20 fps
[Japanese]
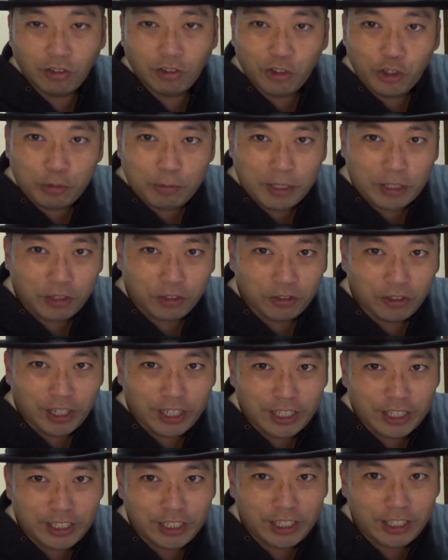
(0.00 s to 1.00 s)
オルビットの
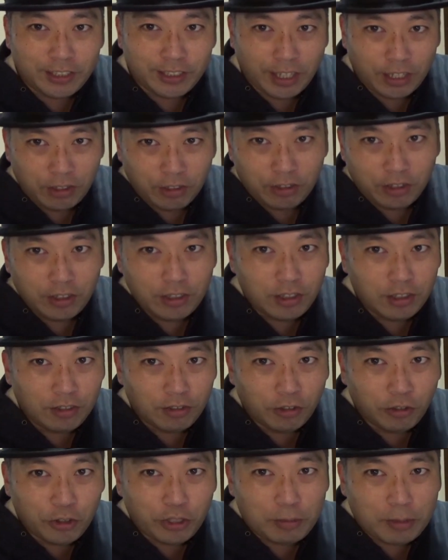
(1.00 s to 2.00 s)
話ですけど、
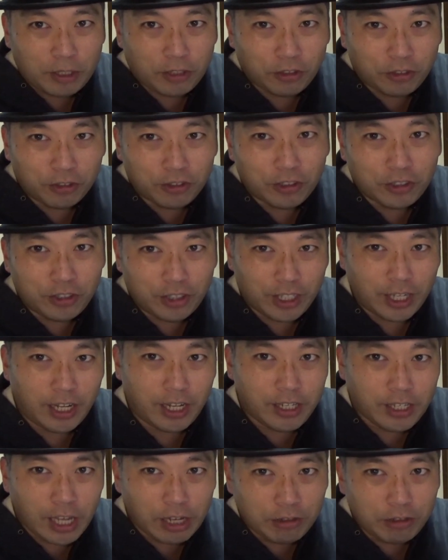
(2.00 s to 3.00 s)
オルビットのニュース
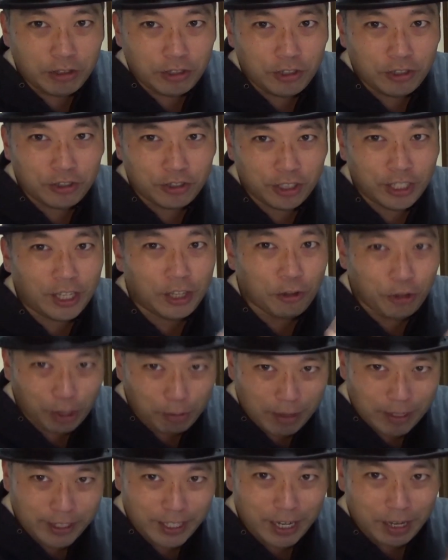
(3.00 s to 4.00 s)
がヤフーニュースに載り
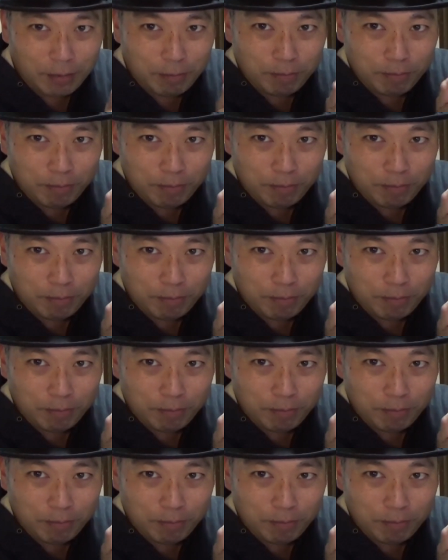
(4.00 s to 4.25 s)
ました。